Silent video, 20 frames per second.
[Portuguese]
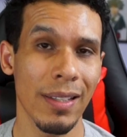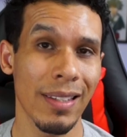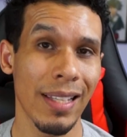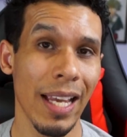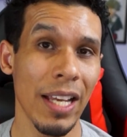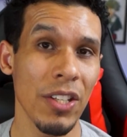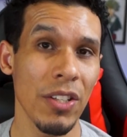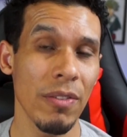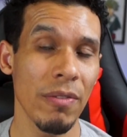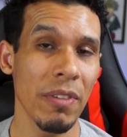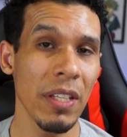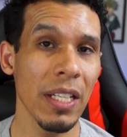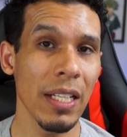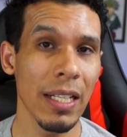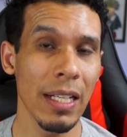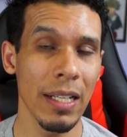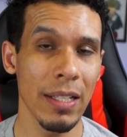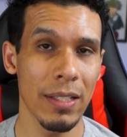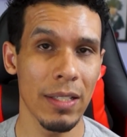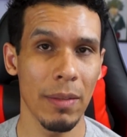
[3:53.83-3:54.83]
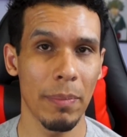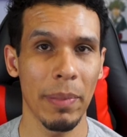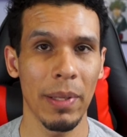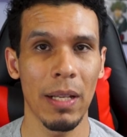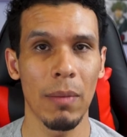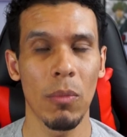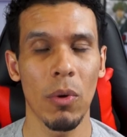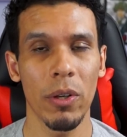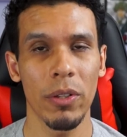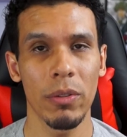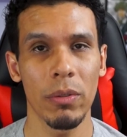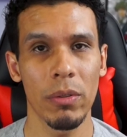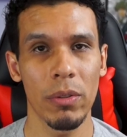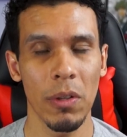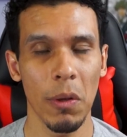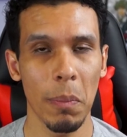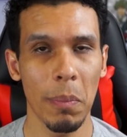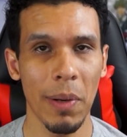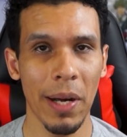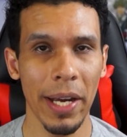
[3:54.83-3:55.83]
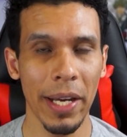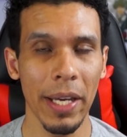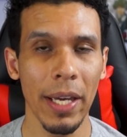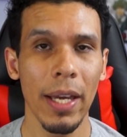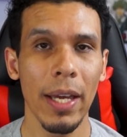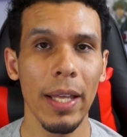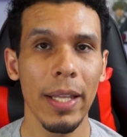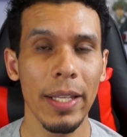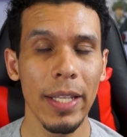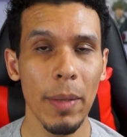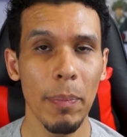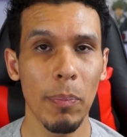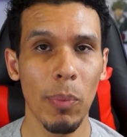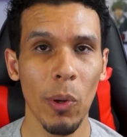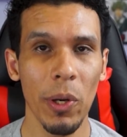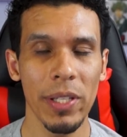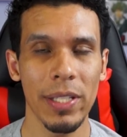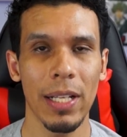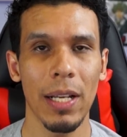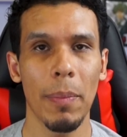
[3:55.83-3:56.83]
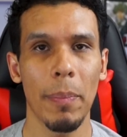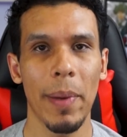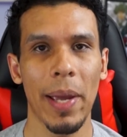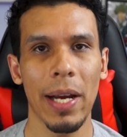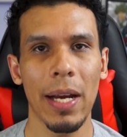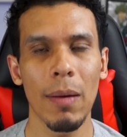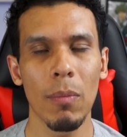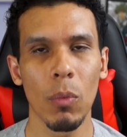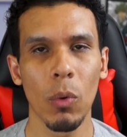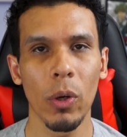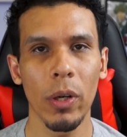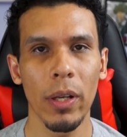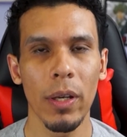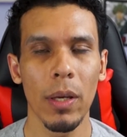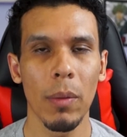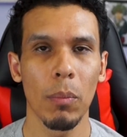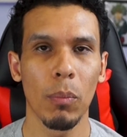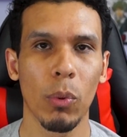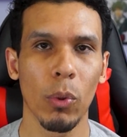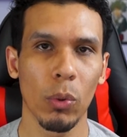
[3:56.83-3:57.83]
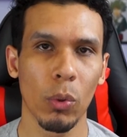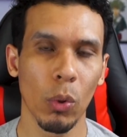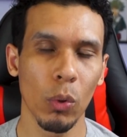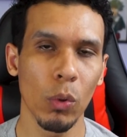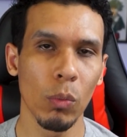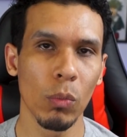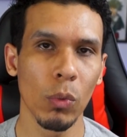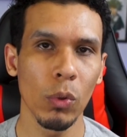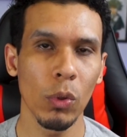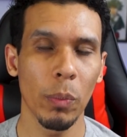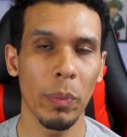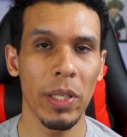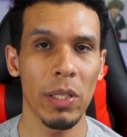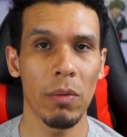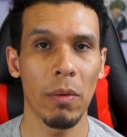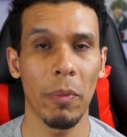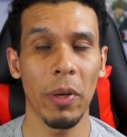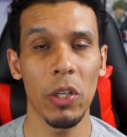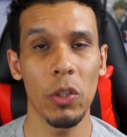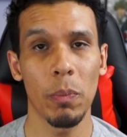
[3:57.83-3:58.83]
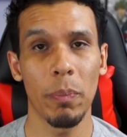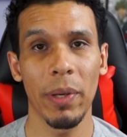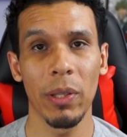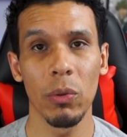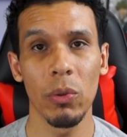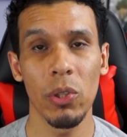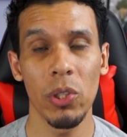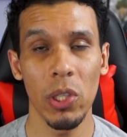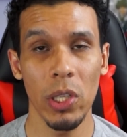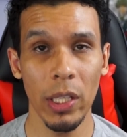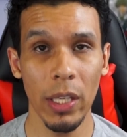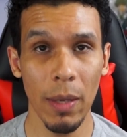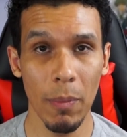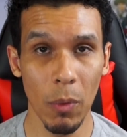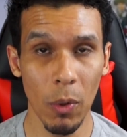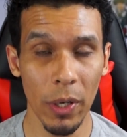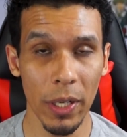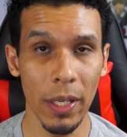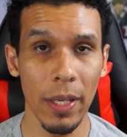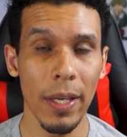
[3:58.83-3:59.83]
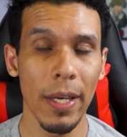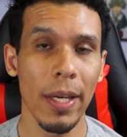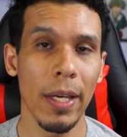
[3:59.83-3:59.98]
até de vingança pela morte do seu pai, depois ela pega amor por todo mundo, principalmente pelo Shigemori.